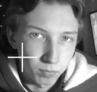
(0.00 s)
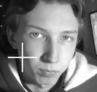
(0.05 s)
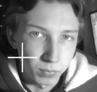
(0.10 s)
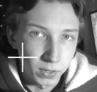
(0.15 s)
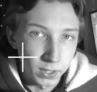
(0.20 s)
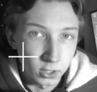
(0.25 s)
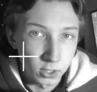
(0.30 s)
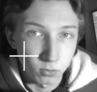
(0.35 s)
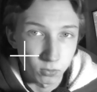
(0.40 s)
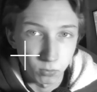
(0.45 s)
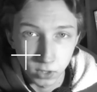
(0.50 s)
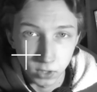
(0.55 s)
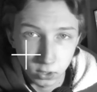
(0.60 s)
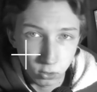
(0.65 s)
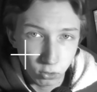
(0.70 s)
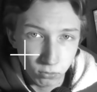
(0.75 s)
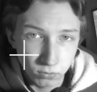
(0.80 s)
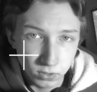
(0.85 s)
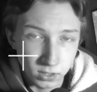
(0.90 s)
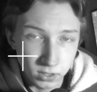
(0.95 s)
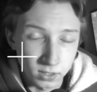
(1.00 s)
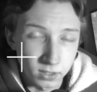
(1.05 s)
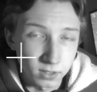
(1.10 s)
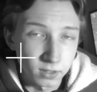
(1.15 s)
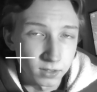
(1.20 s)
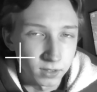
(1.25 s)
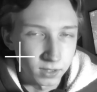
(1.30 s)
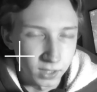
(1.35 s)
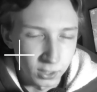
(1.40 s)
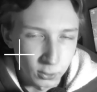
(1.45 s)
Поэтому готовьтесь,
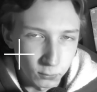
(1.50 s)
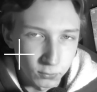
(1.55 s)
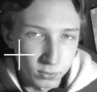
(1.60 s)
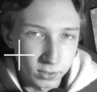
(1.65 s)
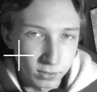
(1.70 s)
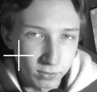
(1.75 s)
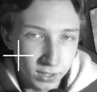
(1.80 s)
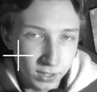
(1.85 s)
готовьте свои